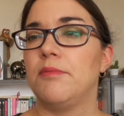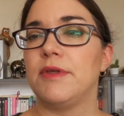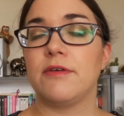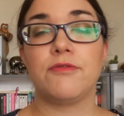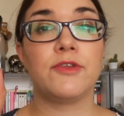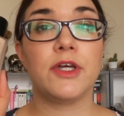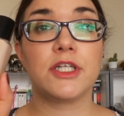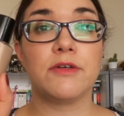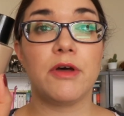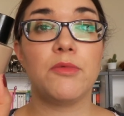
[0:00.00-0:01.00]
Mais un fond que
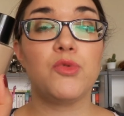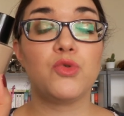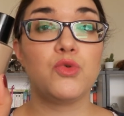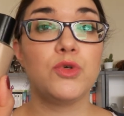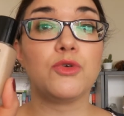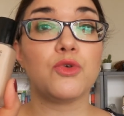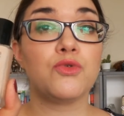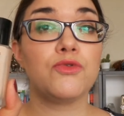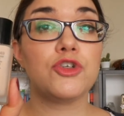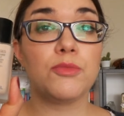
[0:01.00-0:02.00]
j'aime vraiment beaucoup et que
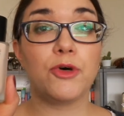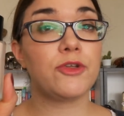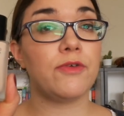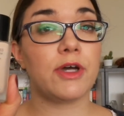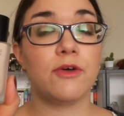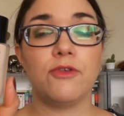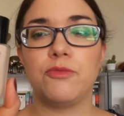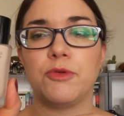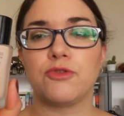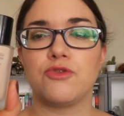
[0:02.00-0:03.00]
souvent j'emporte en vacances
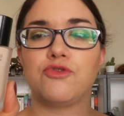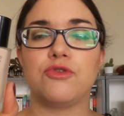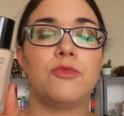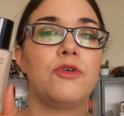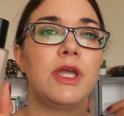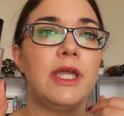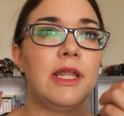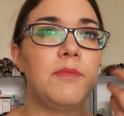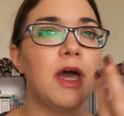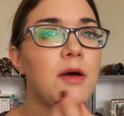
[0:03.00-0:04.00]
parce que justement
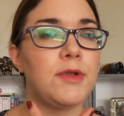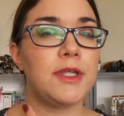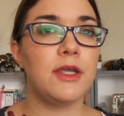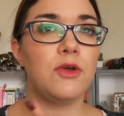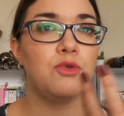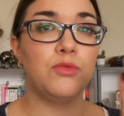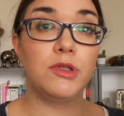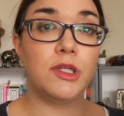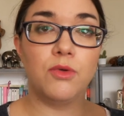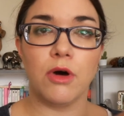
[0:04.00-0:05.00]
il est bien impliqué euh, du bout
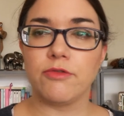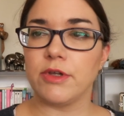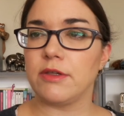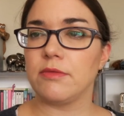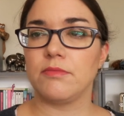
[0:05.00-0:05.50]
des doigts en fait.